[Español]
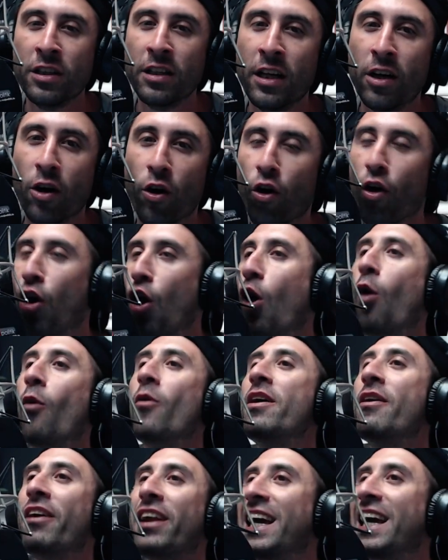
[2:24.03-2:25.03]
O, o voy a
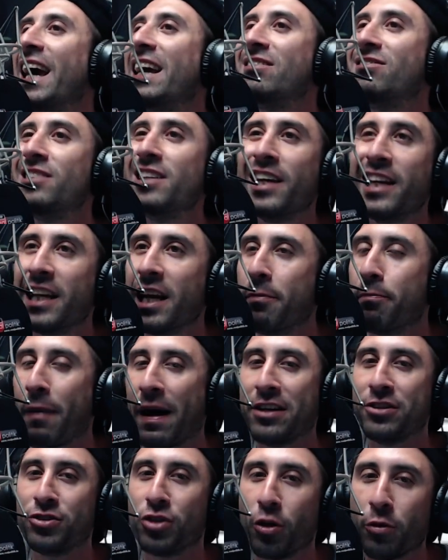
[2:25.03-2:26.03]
ver qué tiene
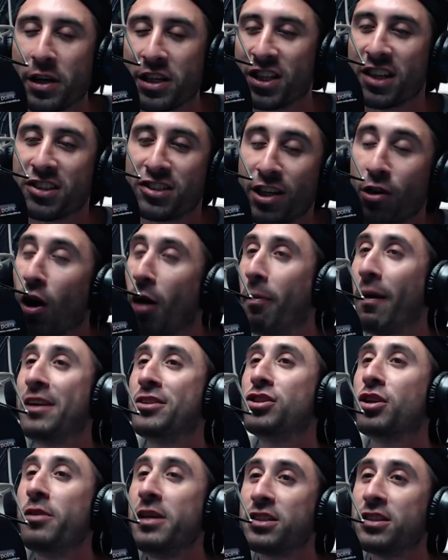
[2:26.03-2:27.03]
Pancho Villa. Llego a
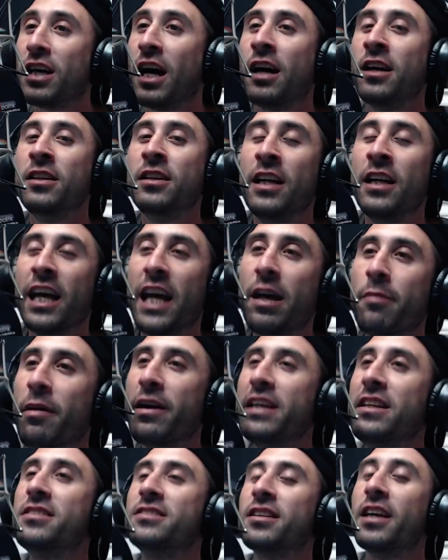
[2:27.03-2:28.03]
Pancho Villa y me
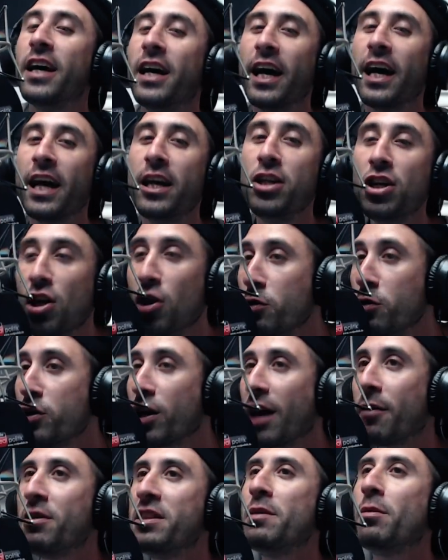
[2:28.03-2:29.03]
dice, no, lo único que
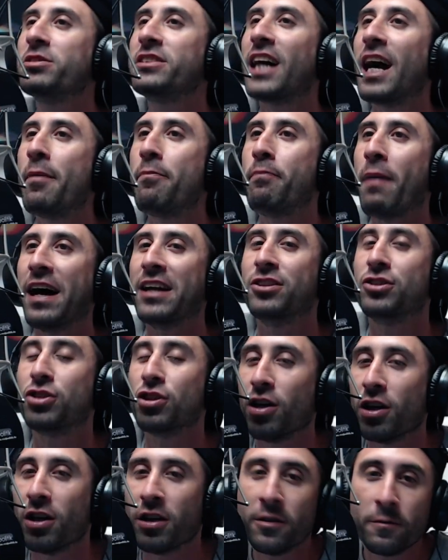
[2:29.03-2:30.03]
vendemos acá es
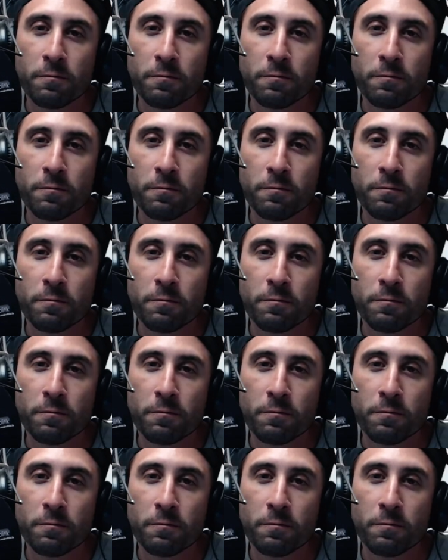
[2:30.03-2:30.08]
pancho.